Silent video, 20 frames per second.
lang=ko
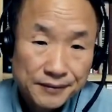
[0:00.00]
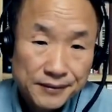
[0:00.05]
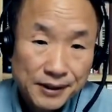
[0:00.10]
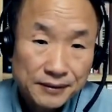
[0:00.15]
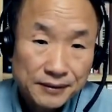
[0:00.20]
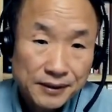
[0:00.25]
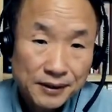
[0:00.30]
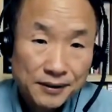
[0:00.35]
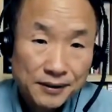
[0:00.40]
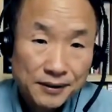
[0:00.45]

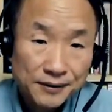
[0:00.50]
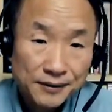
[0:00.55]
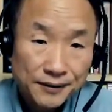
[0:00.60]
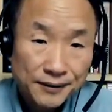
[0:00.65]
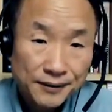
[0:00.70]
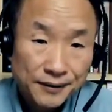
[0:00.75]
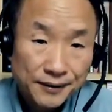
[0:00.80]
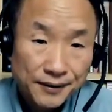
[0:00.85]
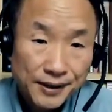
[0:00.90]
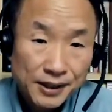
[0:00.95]
상당히
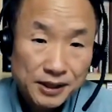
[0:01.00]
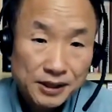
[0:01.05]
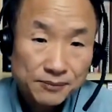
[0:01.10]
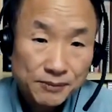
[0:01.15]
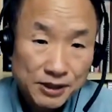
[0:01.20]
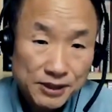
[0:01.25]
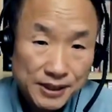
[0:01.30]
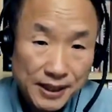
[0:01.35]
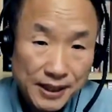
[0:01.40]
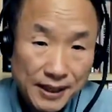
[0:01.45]
그
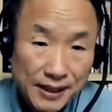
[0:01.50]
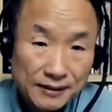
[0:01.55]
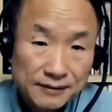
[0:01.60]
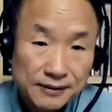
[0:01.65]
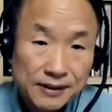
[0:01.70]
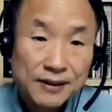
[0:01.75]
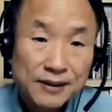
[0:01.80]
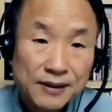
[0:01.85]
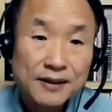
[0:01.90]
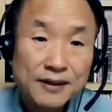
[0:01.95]
핵심을
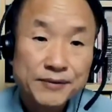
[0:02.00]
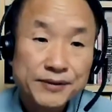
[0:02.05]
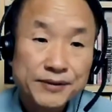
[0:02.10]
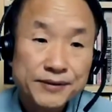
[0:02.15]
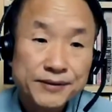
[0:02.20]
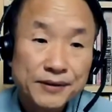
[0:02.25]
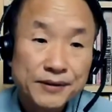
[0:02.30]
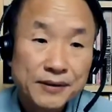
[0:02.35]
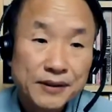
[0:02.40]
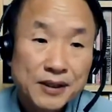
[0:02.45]
잘
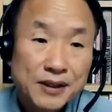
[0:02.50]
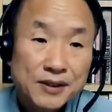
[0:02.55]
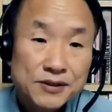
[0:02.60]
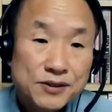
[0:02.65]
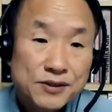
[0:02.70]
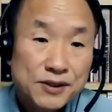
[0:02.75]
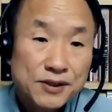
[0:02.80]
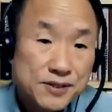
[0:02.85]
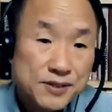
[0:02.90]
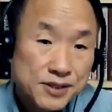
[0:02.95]
따라가면서
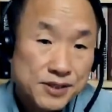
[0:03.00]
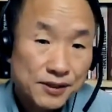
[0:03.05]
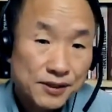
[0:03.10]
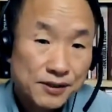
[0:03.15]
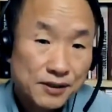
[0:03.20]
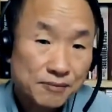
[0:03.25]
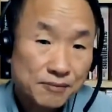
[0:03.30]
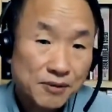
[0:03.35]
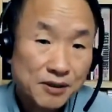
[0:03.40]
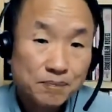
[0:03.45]
전체
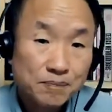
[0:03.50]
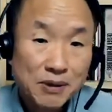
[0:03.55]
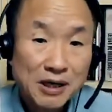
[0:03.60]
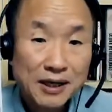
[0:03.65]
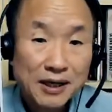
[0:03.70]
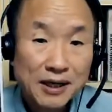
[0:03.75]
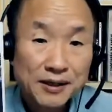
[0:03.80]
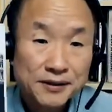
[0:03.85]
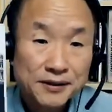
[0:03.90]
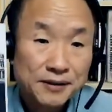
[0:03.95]
흐름을
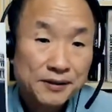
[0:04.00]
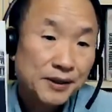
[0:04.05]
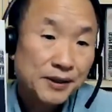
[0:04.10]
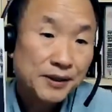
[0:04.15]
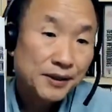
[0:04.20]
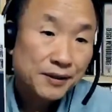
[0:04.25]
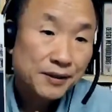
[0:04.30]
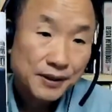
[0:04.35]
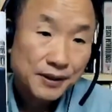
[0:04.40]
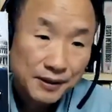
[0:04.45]
파악하기는
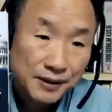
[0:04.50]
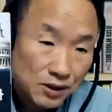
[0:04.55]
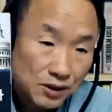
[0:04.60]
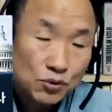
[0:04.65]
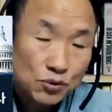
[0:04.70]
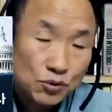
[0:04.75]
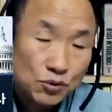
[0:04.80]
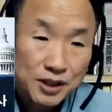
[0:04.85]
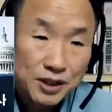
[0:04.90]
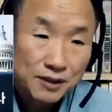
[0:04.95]

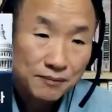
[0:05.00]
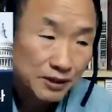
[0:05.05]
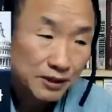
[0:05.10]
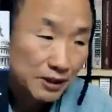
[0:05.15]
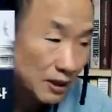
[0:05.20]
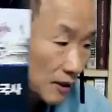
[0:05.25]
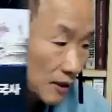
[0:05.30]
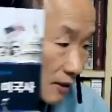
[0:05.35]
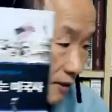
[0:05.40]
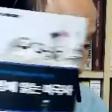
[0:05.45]
굉장히 좋은
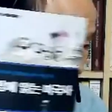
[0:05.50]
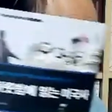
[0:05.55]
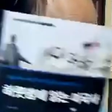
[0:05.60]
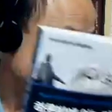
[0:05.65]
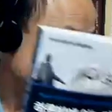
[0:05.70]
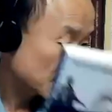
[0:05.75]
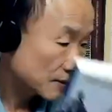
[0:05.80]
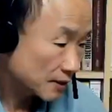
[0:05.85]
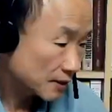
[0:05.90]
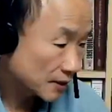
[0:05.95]
책입니다.
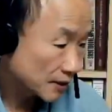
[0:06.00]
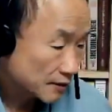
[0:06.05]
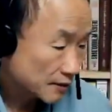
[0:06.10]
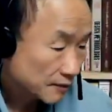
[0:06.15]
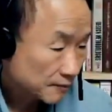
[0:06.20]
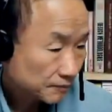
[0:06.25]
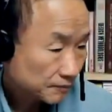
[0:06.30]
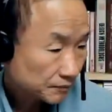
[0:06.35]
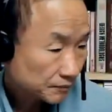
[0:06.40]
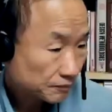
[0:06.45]
예.
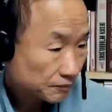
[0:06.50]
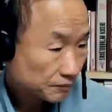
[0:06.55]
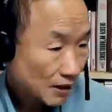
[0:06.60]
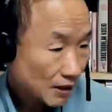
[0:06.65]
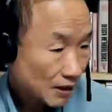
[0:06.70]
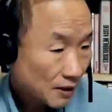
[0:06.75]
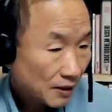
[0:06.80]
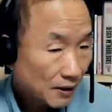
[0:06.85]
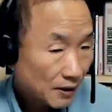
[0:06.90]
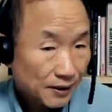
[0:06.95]

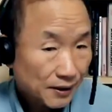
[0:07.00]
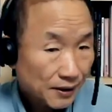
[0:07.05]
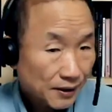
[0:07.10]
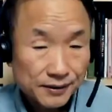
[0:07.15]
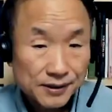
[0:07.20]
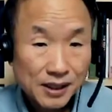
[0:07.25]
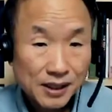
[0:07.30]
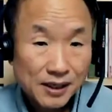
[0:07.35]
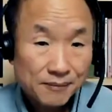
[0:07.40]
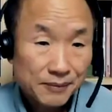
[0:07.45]

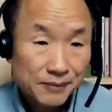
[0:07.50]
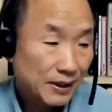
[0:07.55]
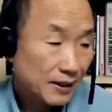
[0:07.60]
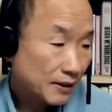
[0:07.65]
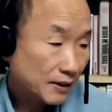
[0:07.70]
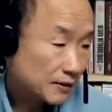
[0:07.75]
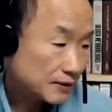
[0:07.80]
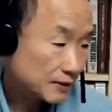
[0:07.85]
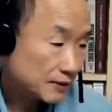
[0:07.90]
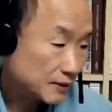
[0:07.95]
그
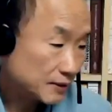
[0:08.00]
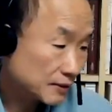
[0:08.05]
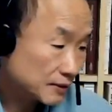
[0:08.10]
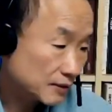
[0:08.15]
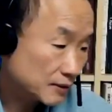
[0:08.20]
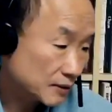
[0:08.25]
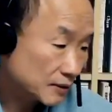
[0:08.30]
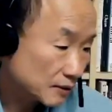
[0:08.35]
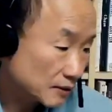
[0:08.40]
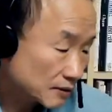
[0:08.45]
다음에
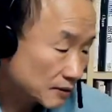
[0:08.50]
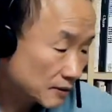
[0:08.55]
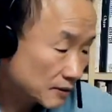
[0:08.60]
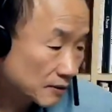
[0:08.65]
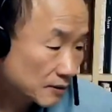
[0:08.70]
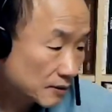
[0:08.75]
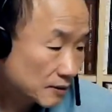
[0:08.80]
그